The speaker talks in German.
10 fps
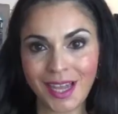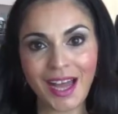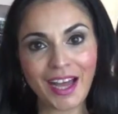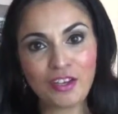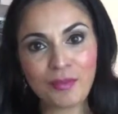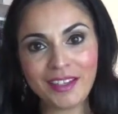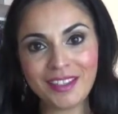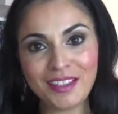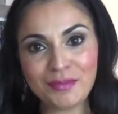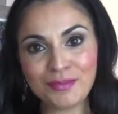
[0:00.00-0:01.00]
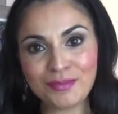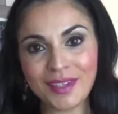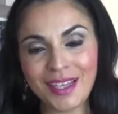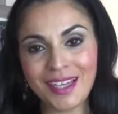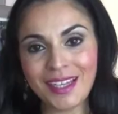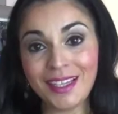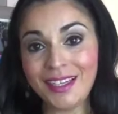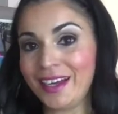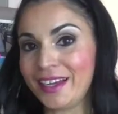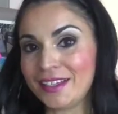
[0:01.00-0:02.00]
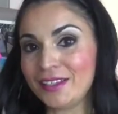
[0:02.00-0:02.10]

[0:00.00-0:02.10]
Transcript: Hallo meine Lieben. Ja,